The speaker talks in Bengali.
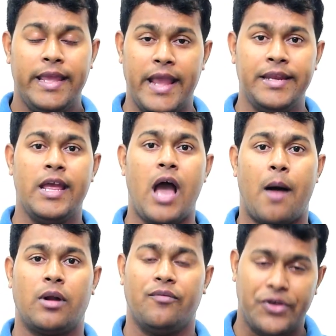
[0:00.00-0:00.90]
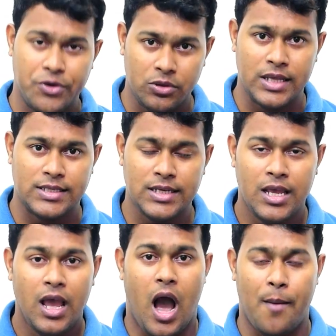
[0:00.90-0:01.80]
এই নিয়ে আমরা ভিডিও দিয়েছি
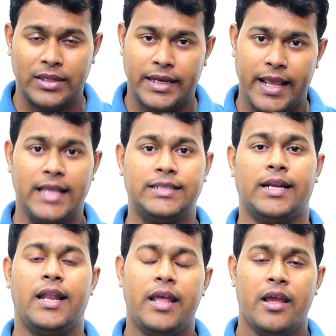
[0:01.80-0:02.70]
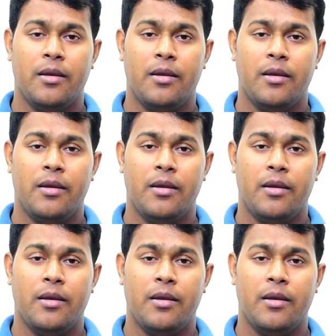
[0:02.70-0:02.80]
আমাদের এই চ্যানেলে